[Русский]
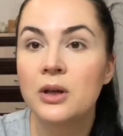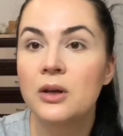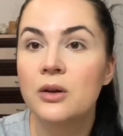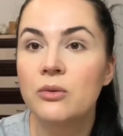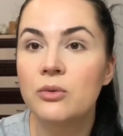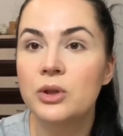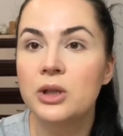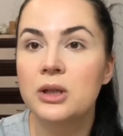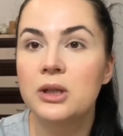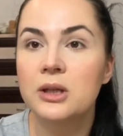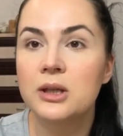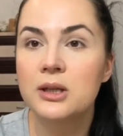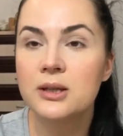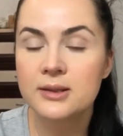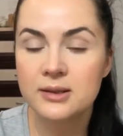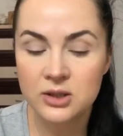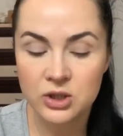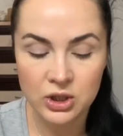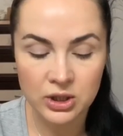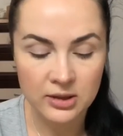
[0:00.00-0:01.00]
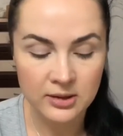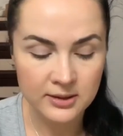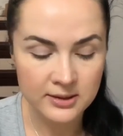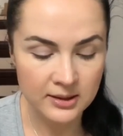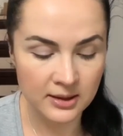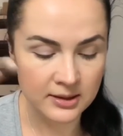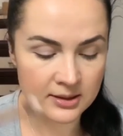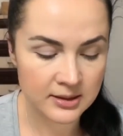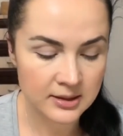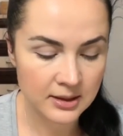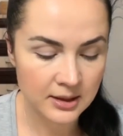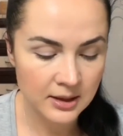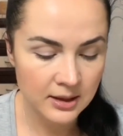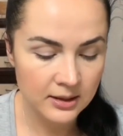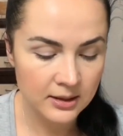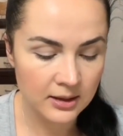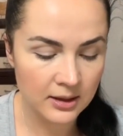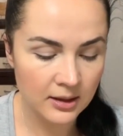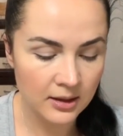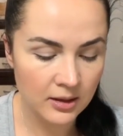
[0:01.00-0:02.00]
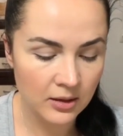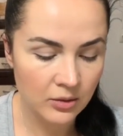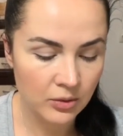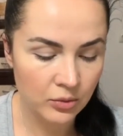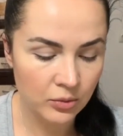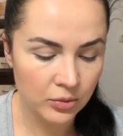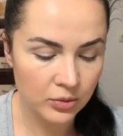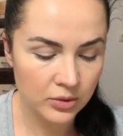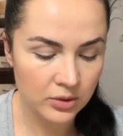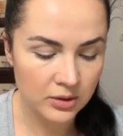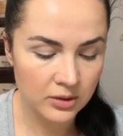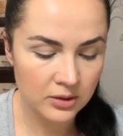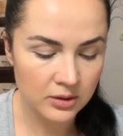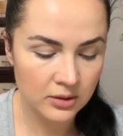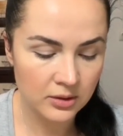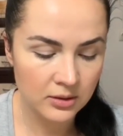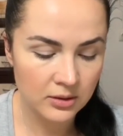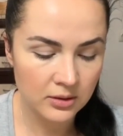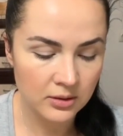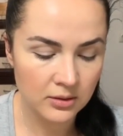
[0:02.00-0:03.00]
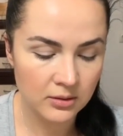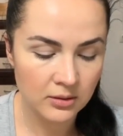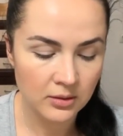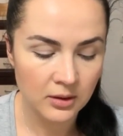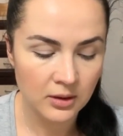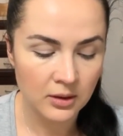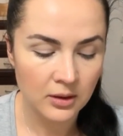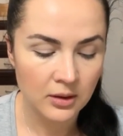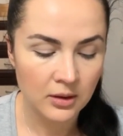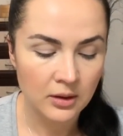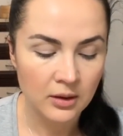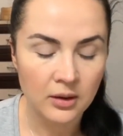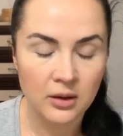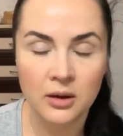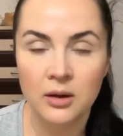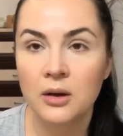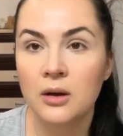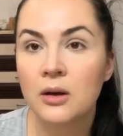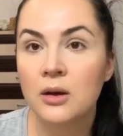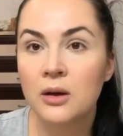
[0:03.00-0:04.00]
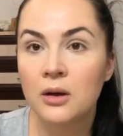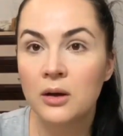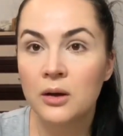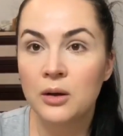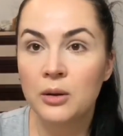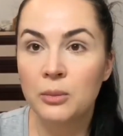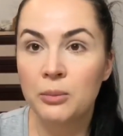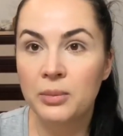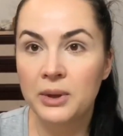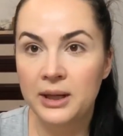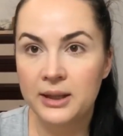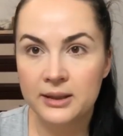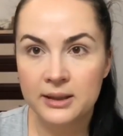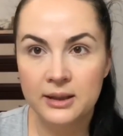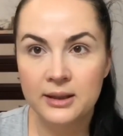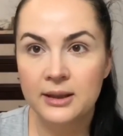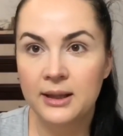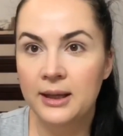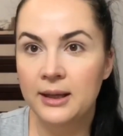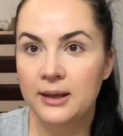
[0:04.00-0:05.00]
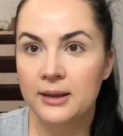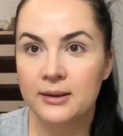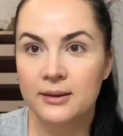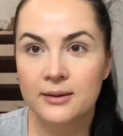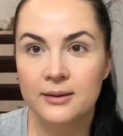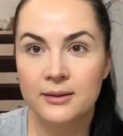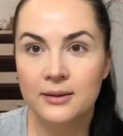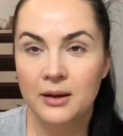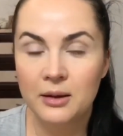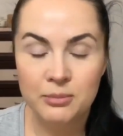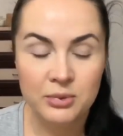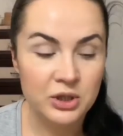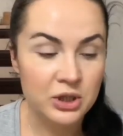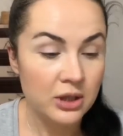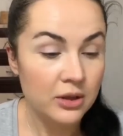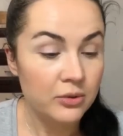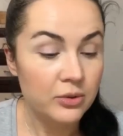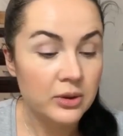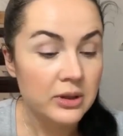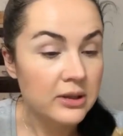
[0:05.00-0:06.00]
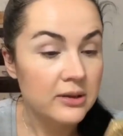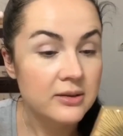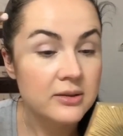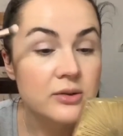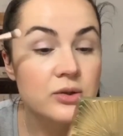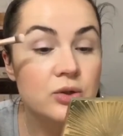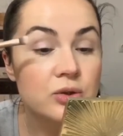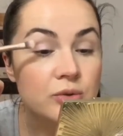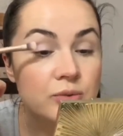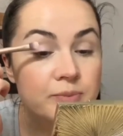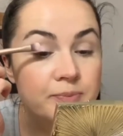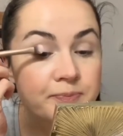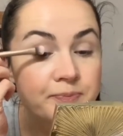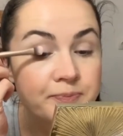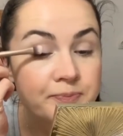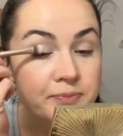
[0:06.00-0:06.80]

Вот эта кисточка, кстати, это от э, палетки Naked. Обожаю эту кисточку.